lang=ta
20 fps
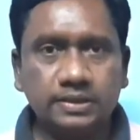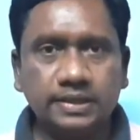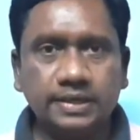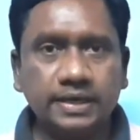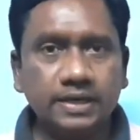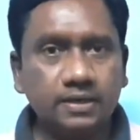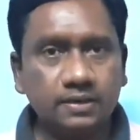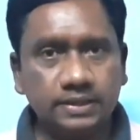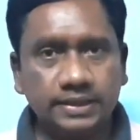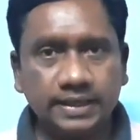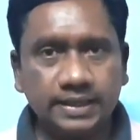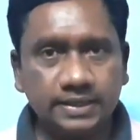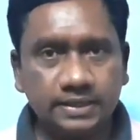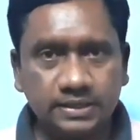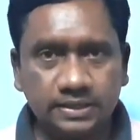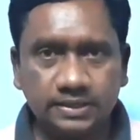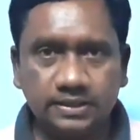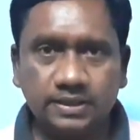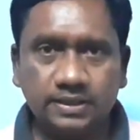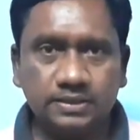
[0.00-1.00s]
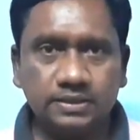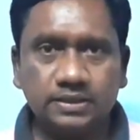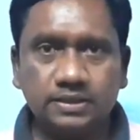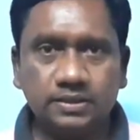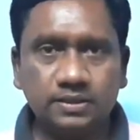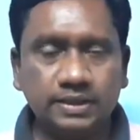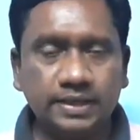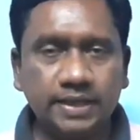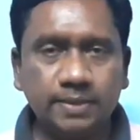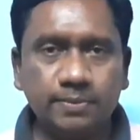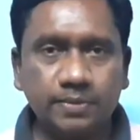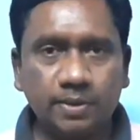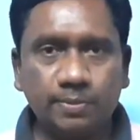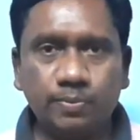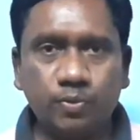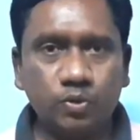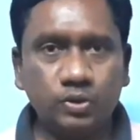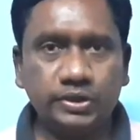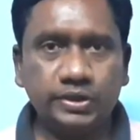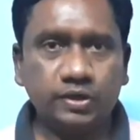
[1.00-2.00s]
டே டேட்டு அந்த நேம்லாம்
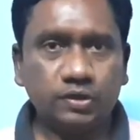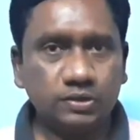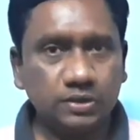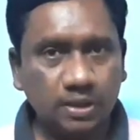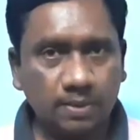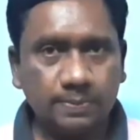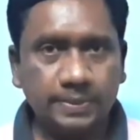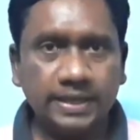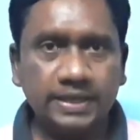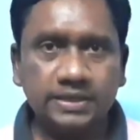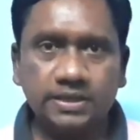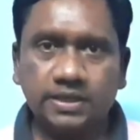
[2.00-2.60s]
போட்டு எடுத்தோம் அப்படியே